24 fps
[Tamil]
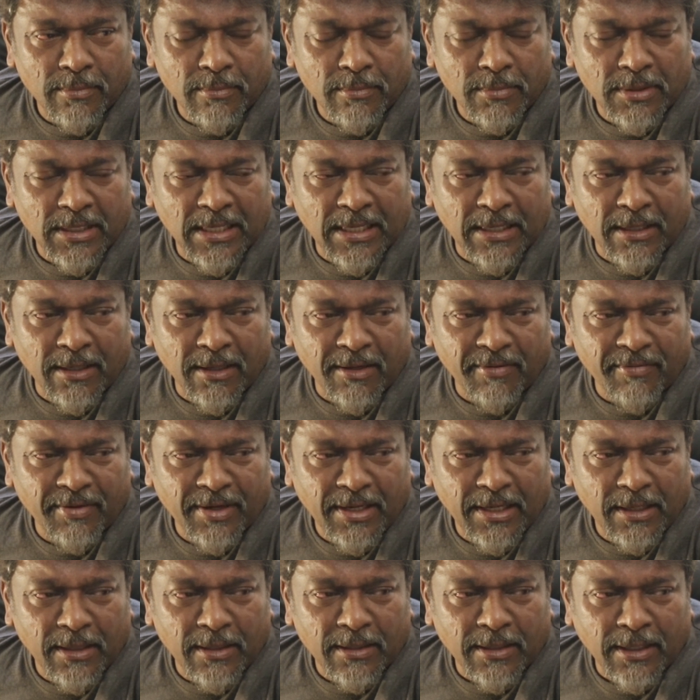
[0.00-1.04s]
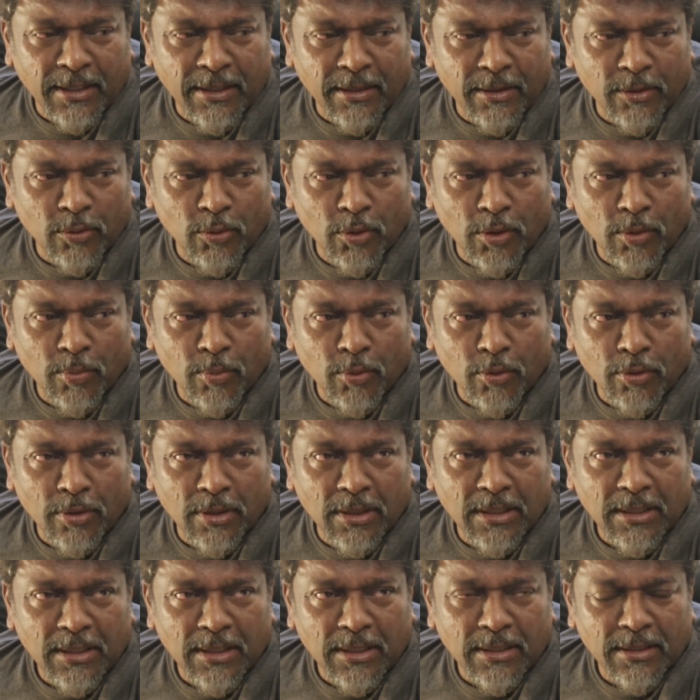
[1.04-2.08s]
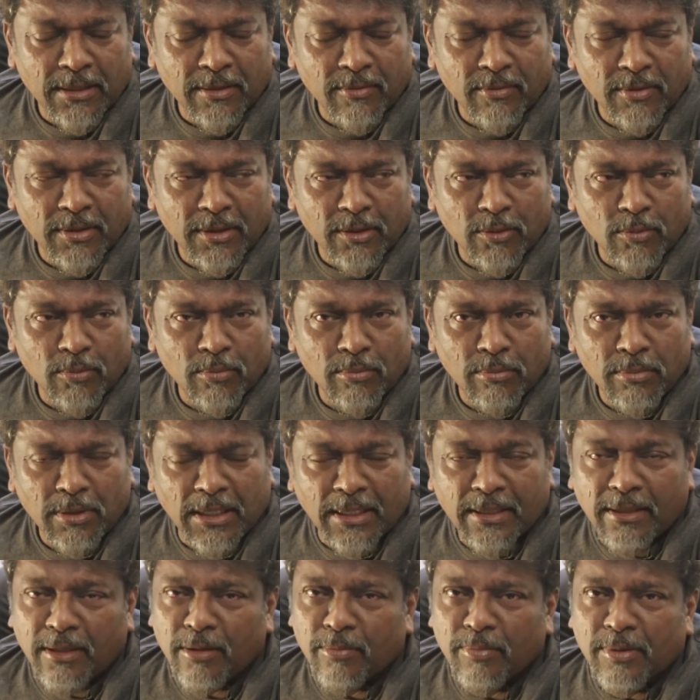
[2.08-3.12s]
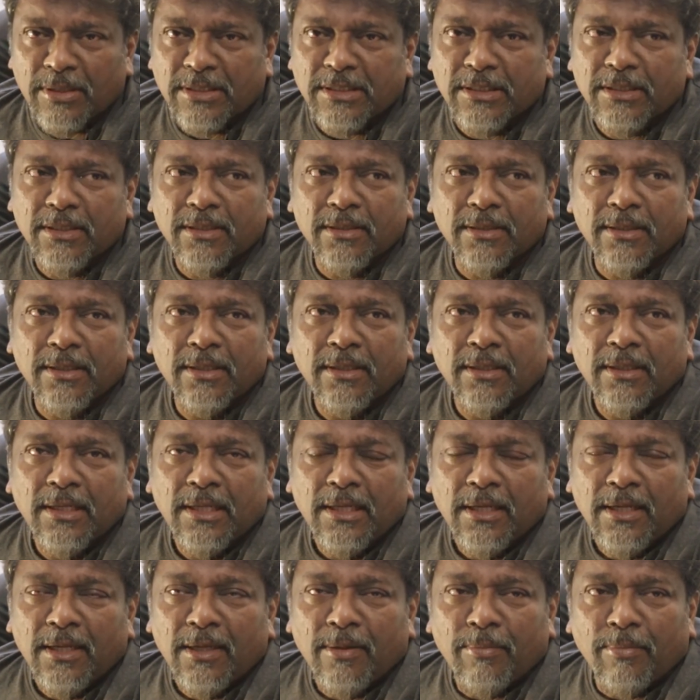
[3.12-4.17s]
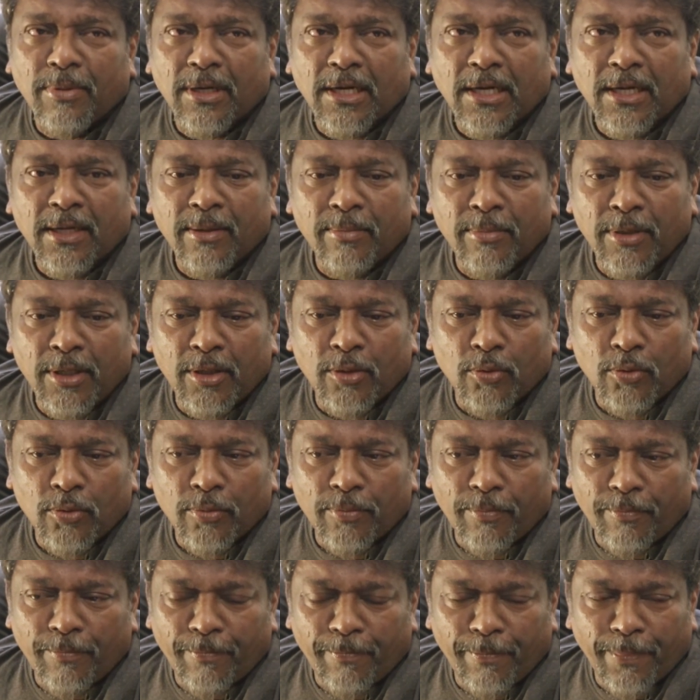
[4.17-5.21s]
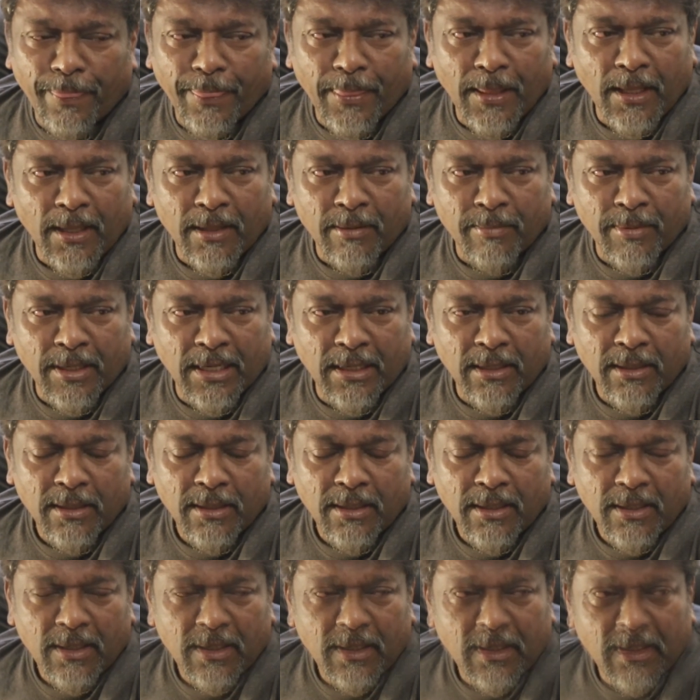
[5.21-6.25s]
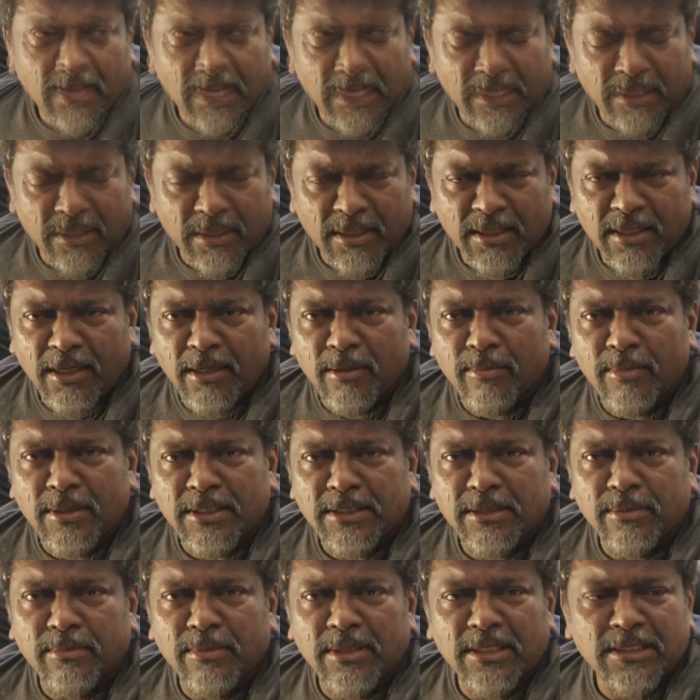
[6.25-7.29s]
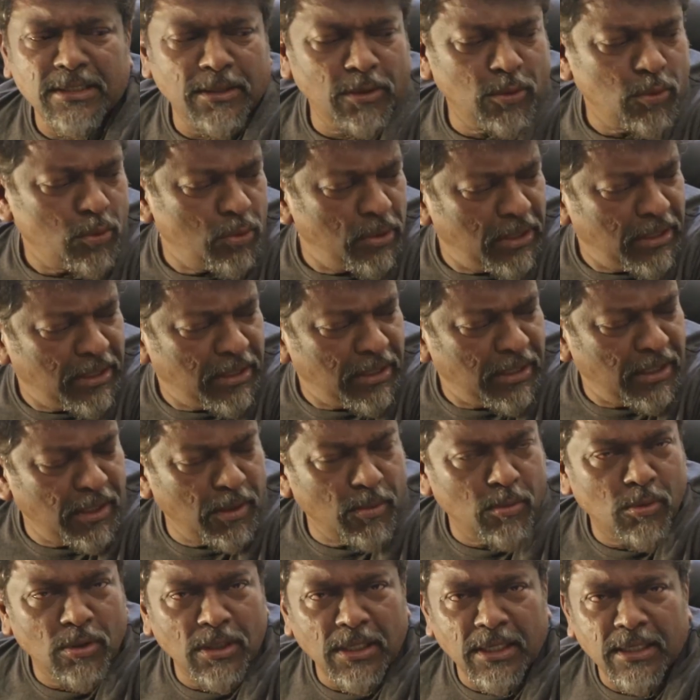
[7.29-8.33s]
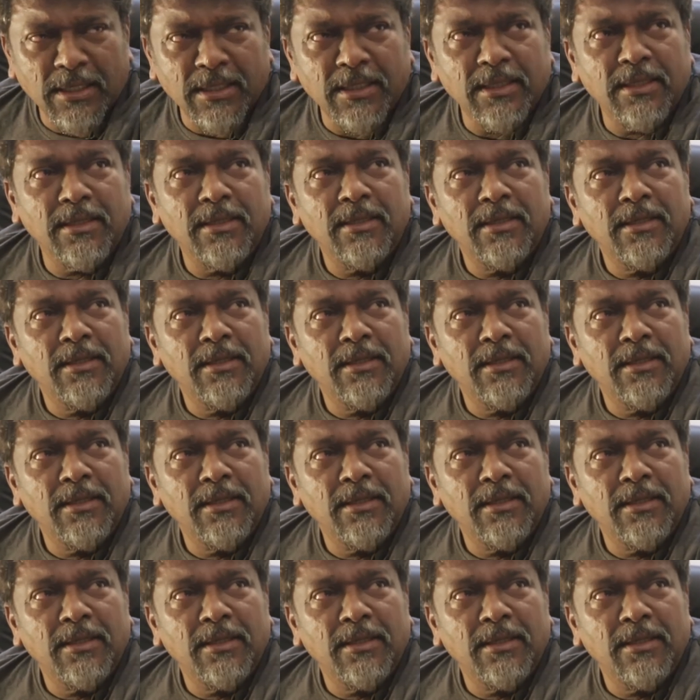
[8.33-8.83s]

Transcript: இந்த எல்லா வேலையும் என் தலையில் தூக்கி போட்டுக்கிட்டு அதை வந்து ரொம்ப ஹண்ட்ரட் பர்சன்ட் பண்ணால் எப்படி இருக்கும் அந்த மாதிரி கிட்டத்தட்ட ரெண்டு மாதம் ஆச்சு தூங்கி இந்த ரெண்டு மூணு நாளாக